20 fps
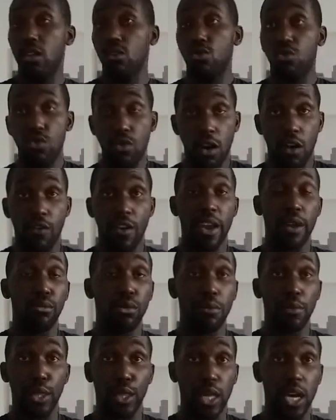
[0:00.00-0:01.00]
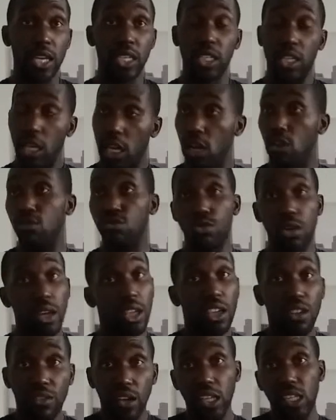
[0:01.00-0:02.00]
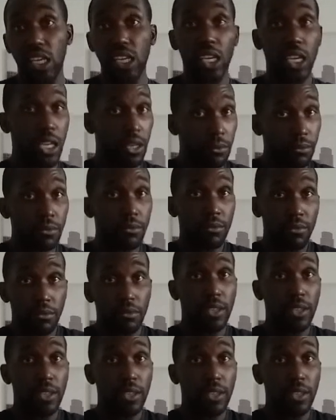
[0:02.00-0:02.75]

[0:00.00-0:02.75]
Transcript: tu lui envoies le bon message, et le joueur, il va attaquer.